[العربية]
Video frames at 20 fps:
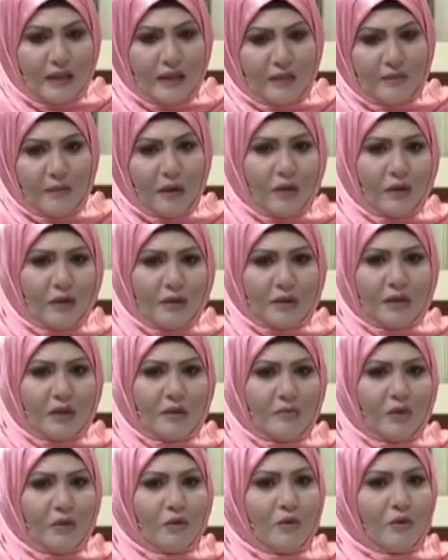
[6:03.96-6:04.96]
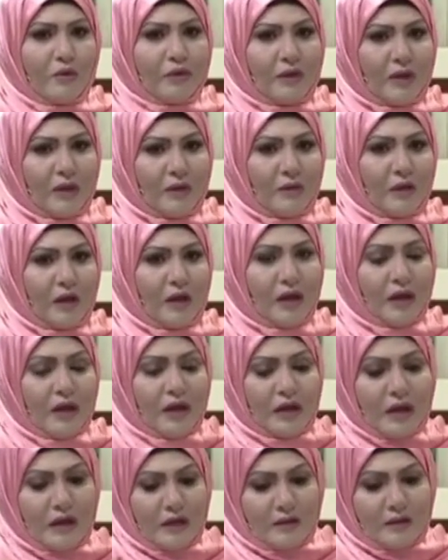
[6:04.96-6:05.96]
عندنا كما قلت انا من الاول الثروه
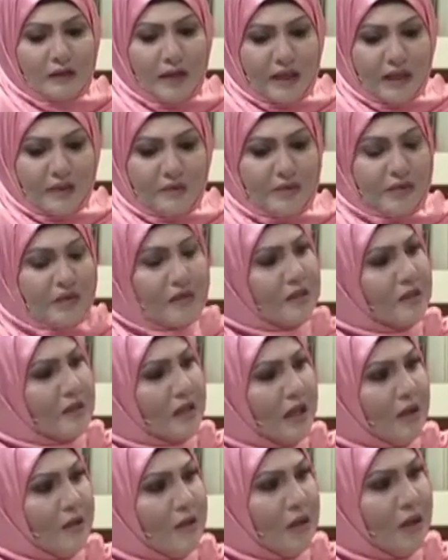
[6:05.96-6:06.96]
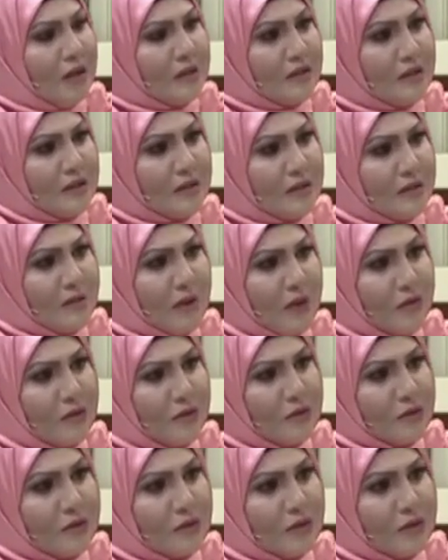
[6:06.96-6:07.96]
نحن باش نستغلوها سي
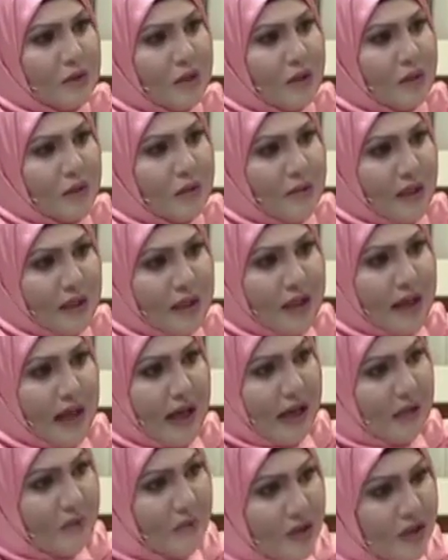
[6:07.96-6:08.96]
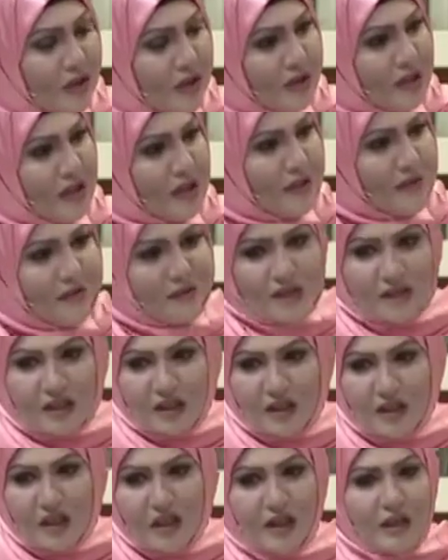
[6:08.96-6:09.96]
محمود صحيح يعني العالم ماشي هكاك في
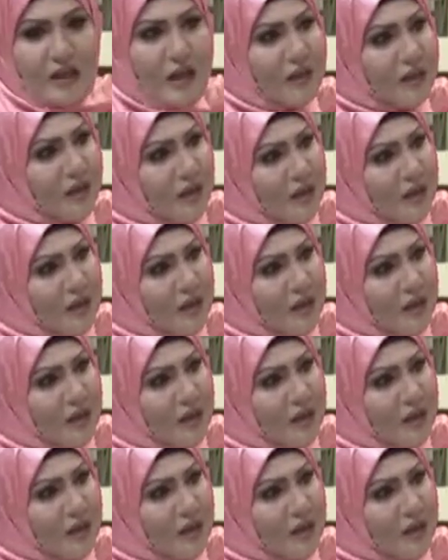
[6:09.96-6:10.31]
استغلال